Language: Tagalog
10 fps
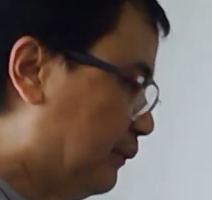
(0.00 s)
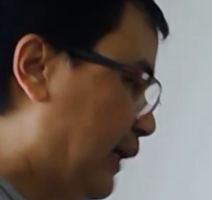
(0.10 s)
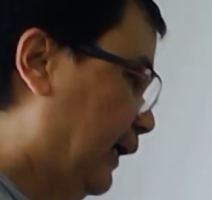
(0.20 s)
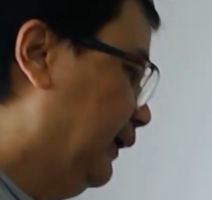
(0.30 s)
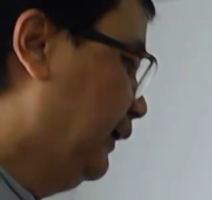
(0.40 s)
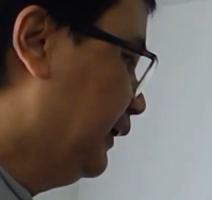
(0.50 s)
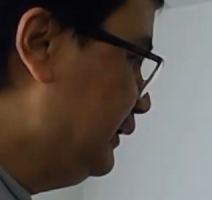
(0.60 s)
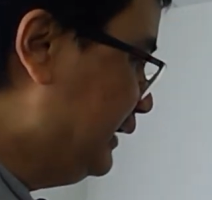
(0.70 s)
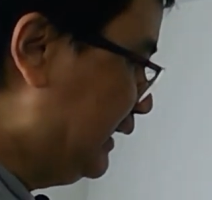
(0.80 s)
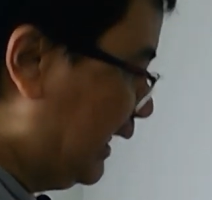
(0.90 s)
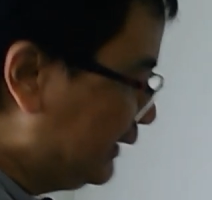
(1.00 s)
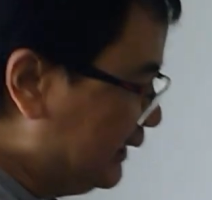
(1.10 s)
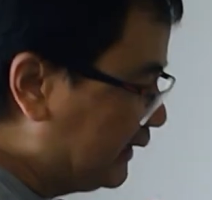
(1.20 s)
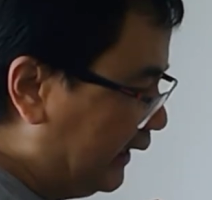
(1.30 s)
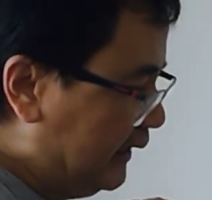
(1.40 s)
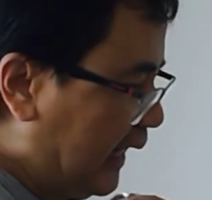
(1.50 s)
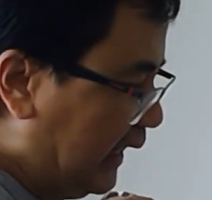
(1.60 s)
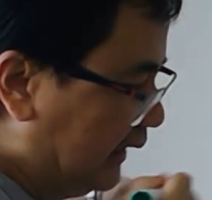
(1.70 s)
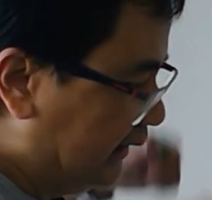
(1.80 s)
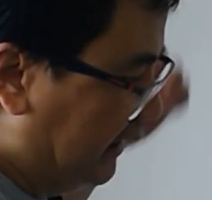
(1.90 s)
sa baba. Hindi natin
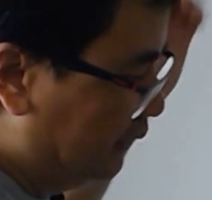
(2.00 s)
kailangan